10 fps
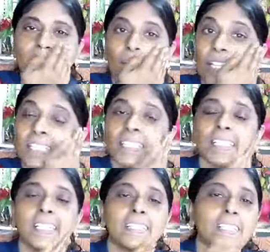డార్క్
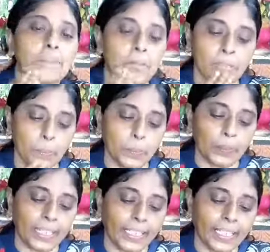సర్కిల్స్ ఏమన్నా
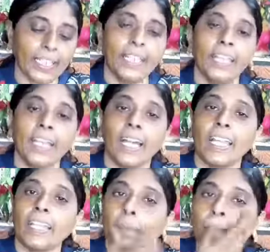పోతాయి
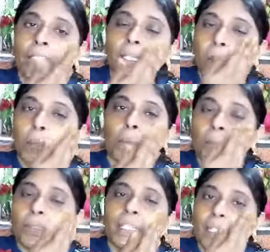అలాగే మనకి గ్లో
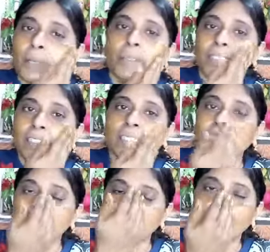కూడా ఎక్కువ వస్తుంది